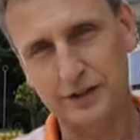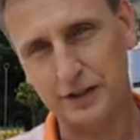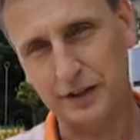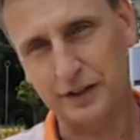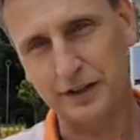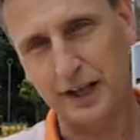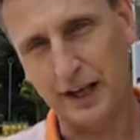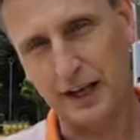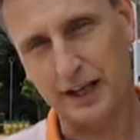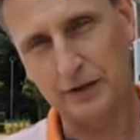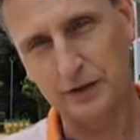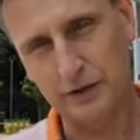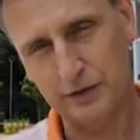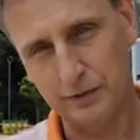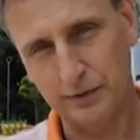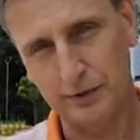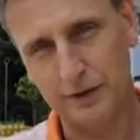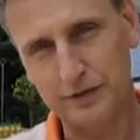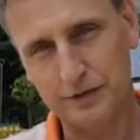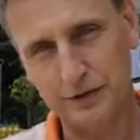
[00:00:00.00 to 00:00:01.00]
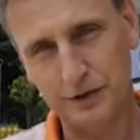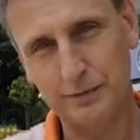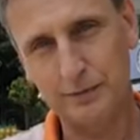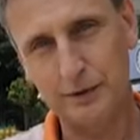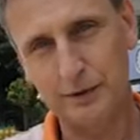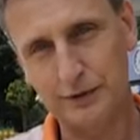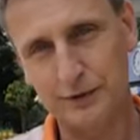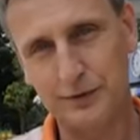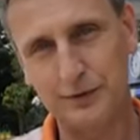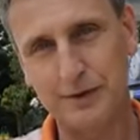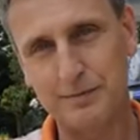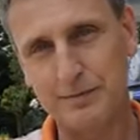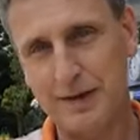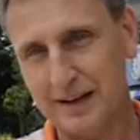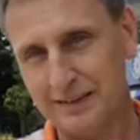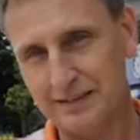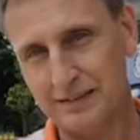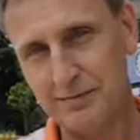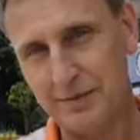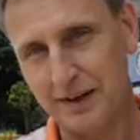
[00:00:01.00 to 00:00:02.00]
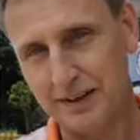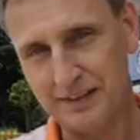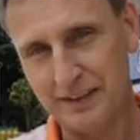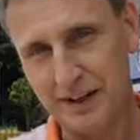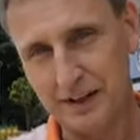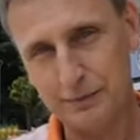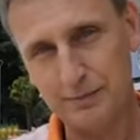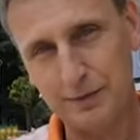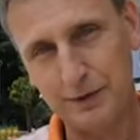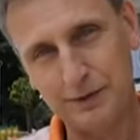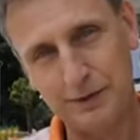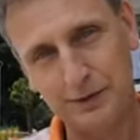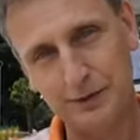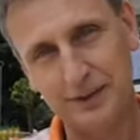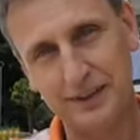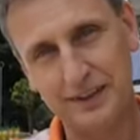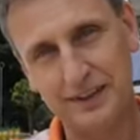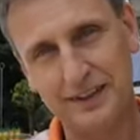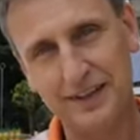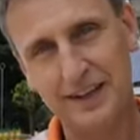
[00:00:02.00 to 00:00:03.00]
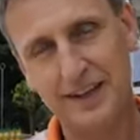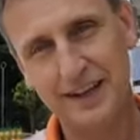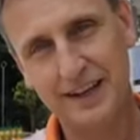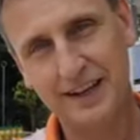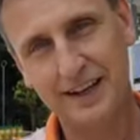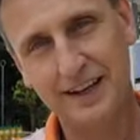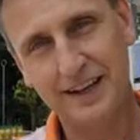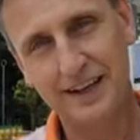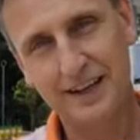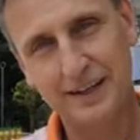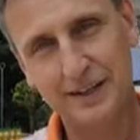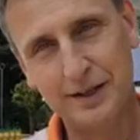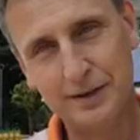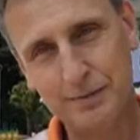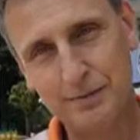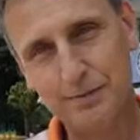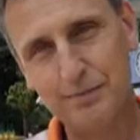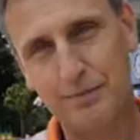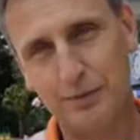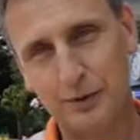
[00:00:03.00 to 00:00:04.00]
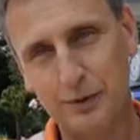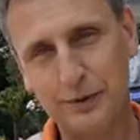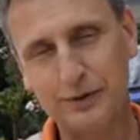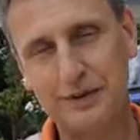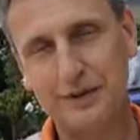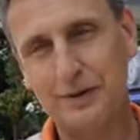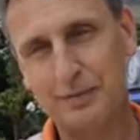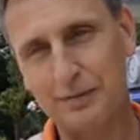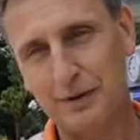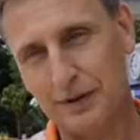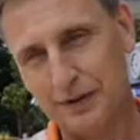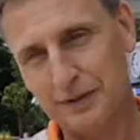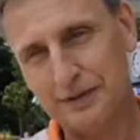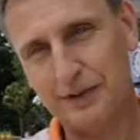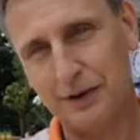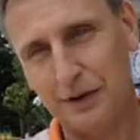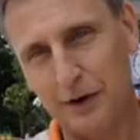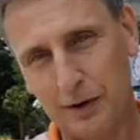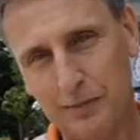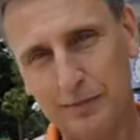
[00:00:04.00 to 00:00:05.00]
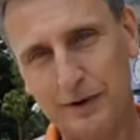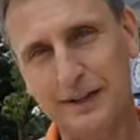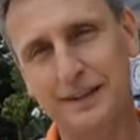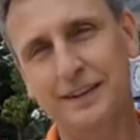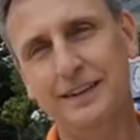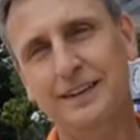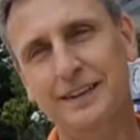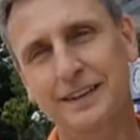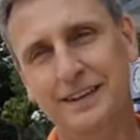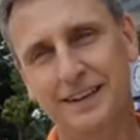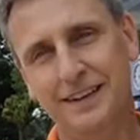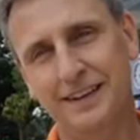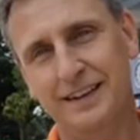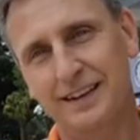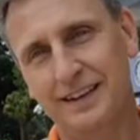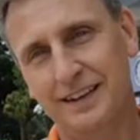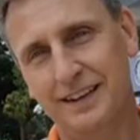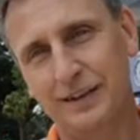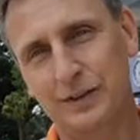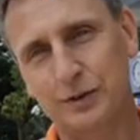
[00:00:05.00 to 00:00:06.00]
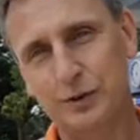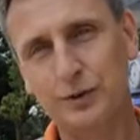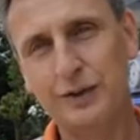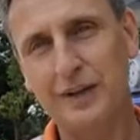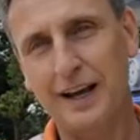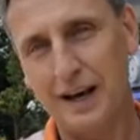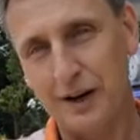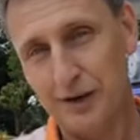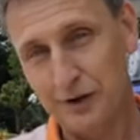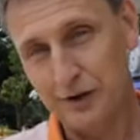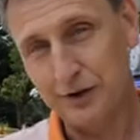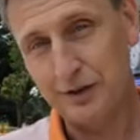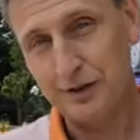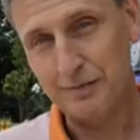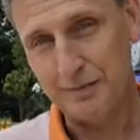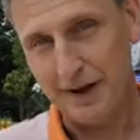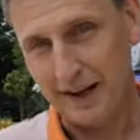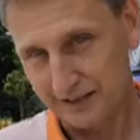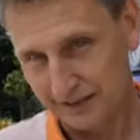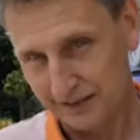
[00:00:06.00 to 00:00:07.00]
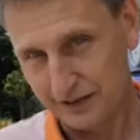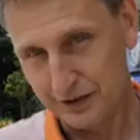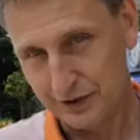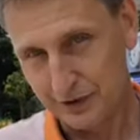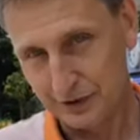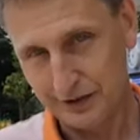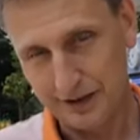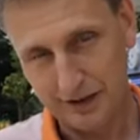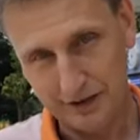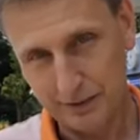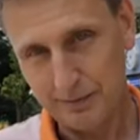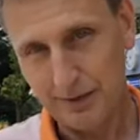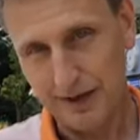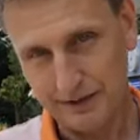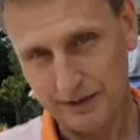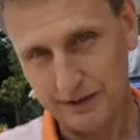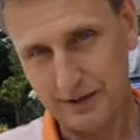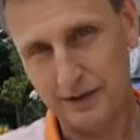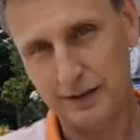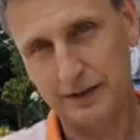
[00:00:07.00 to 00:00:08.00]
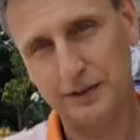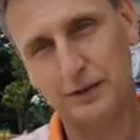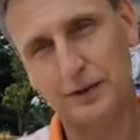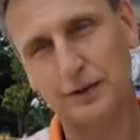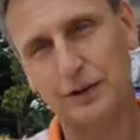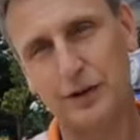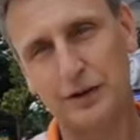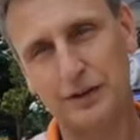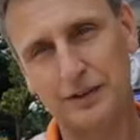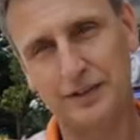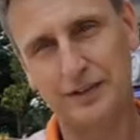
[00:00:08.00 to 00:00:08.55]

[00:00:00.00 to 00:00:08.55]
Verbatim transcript: statt 21 Personen maximal 6 Personen im Boot Platz haben und auch Maskenschutz, also Maske zu tragen